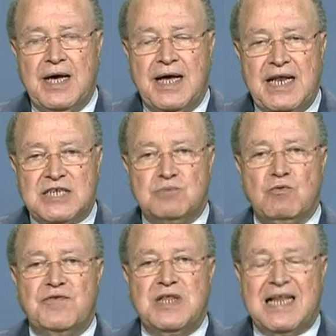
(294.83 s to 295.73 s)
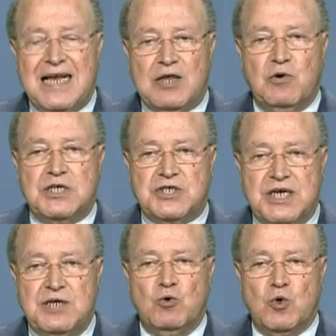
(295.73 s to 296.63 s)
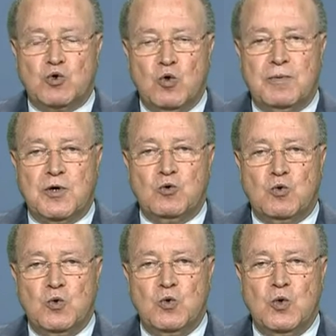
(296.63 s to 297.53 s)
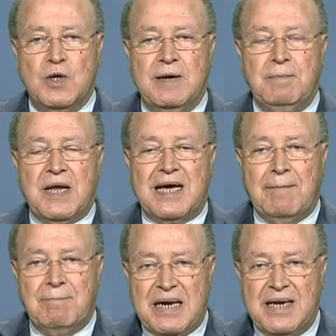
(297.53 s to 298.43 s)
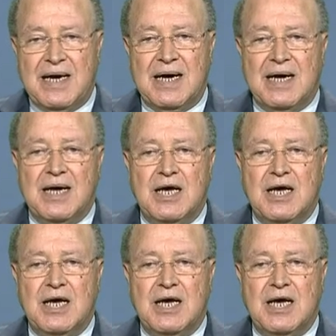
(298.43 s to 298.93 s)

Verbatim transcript: نجموا في 23 أكتوبر نكونوا كملنا